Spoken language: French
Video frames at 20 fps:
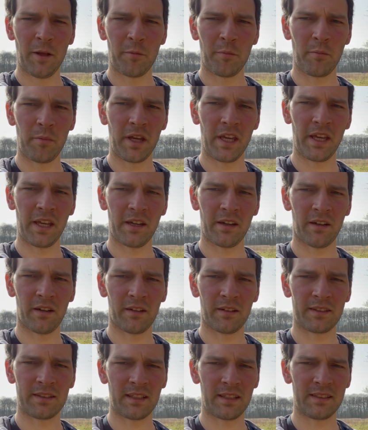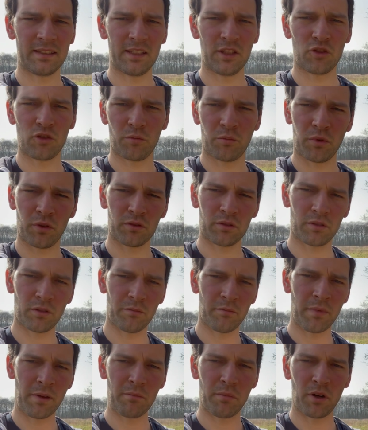Mais celle-ci, je pense,
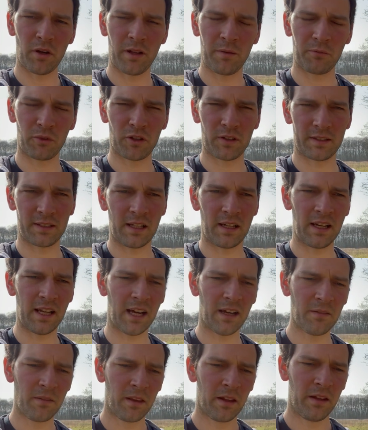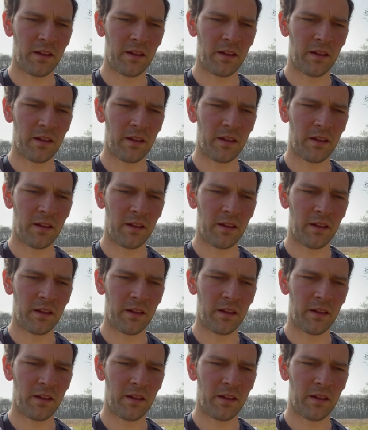même problème que celle-là.